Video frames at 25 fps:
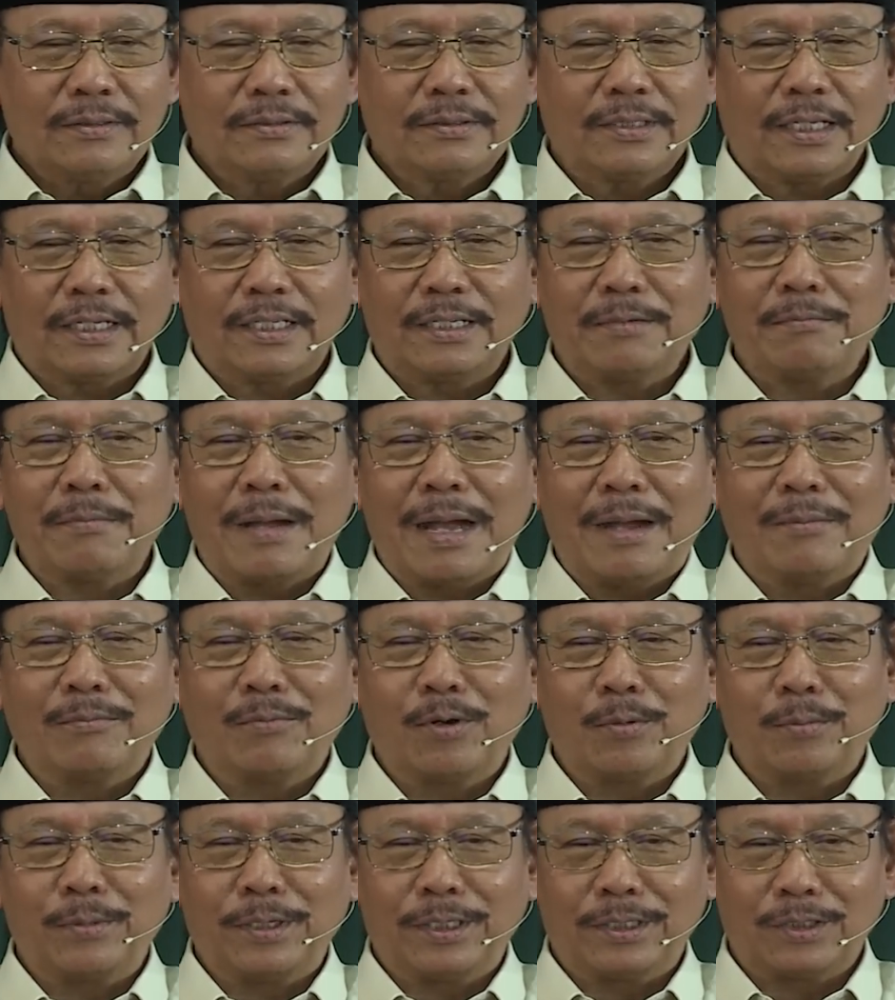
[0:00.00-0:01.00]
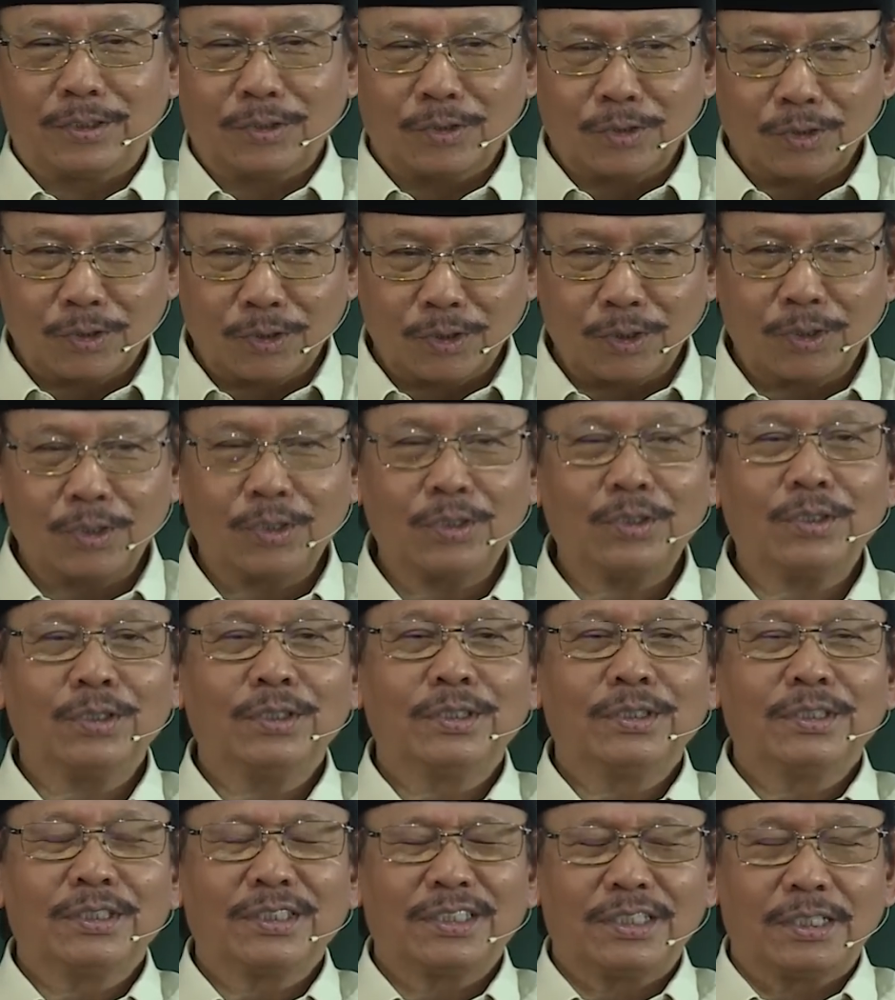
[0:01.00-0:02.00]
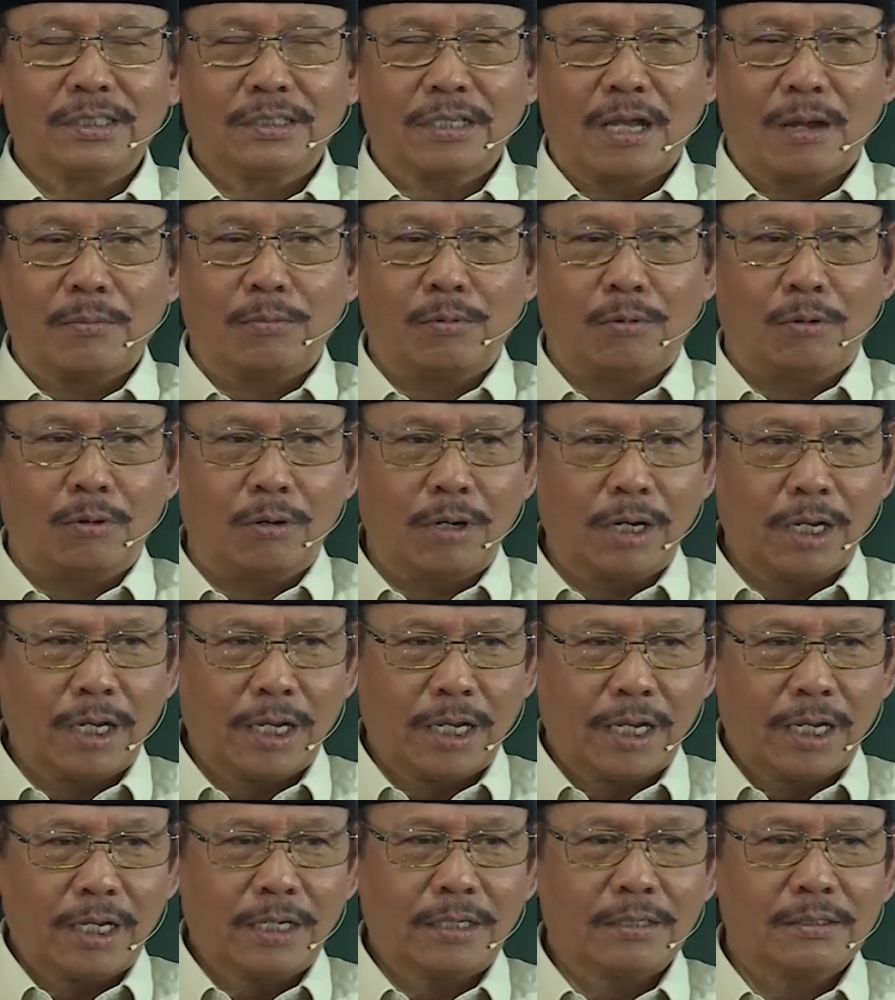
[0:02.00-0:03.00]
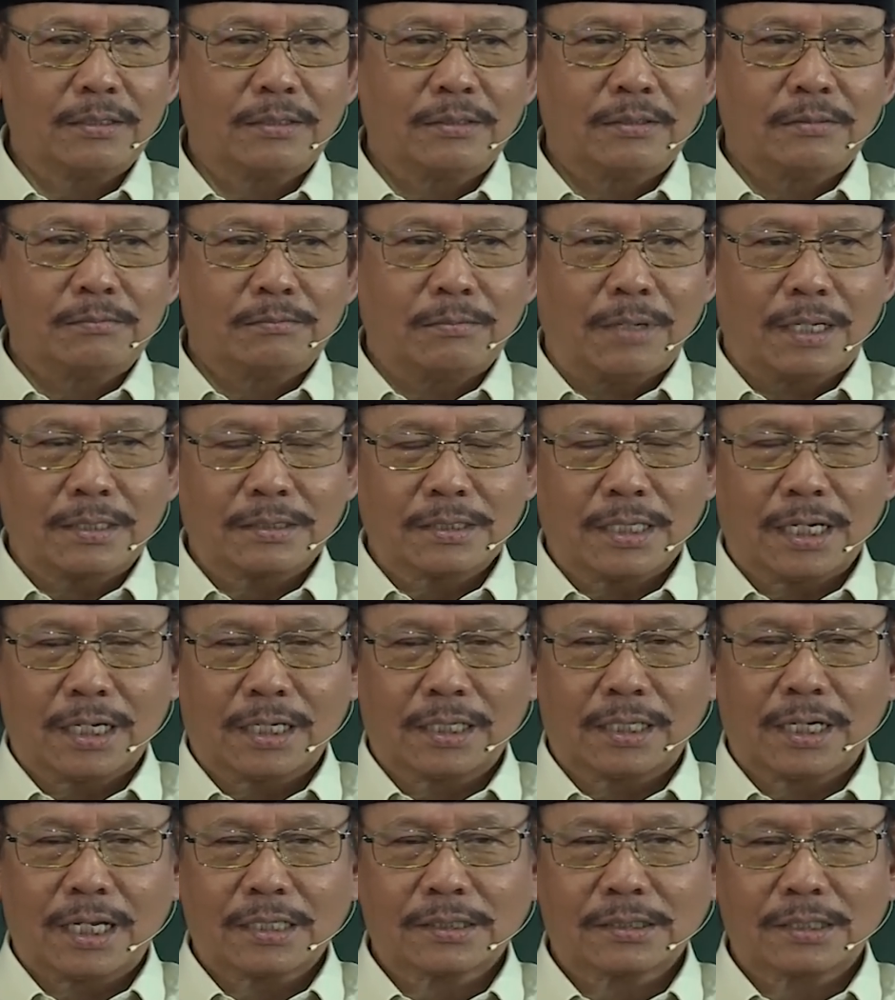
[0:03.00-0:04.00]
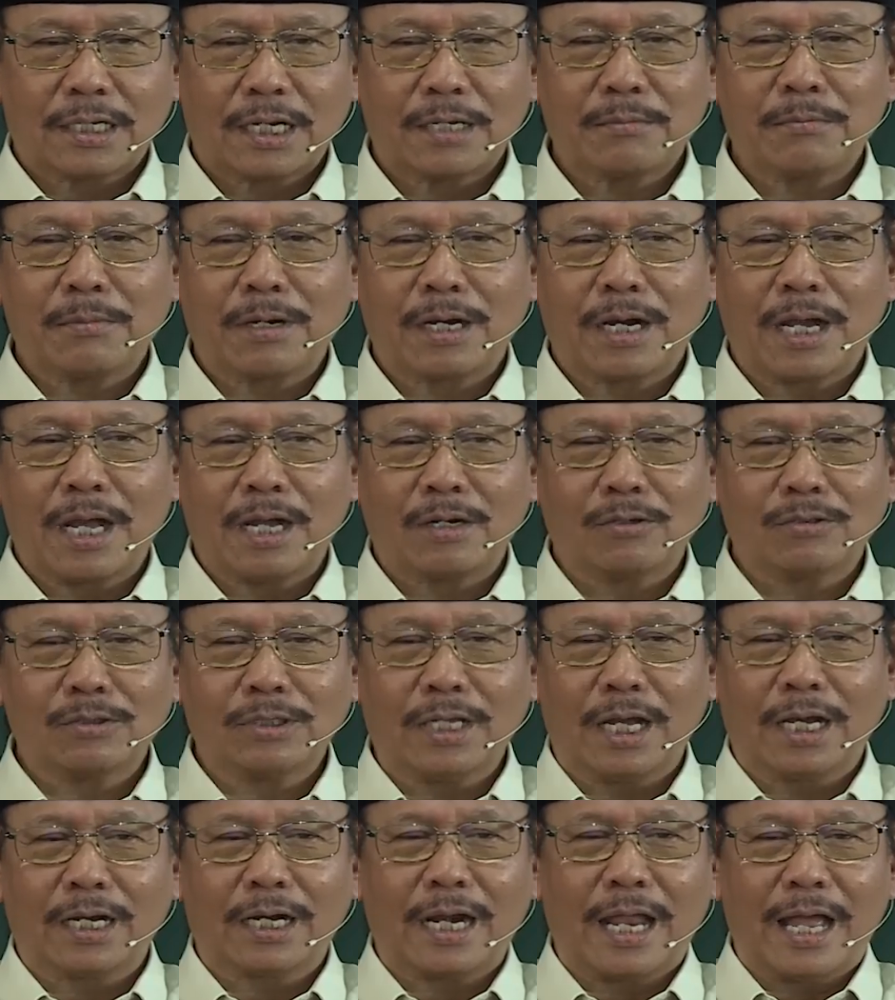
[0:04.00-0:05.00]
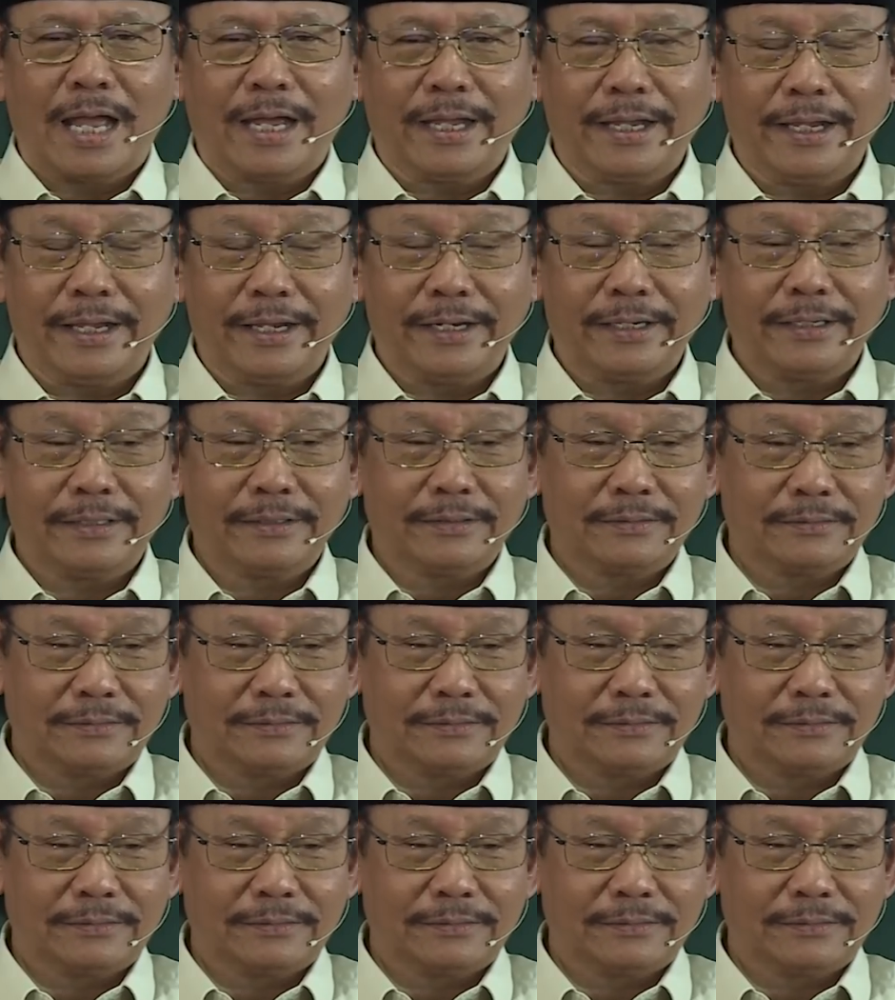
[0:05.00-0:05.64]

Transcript: Jadi makmum itu tidak boleh baca keras-keras mengganggu yang lain.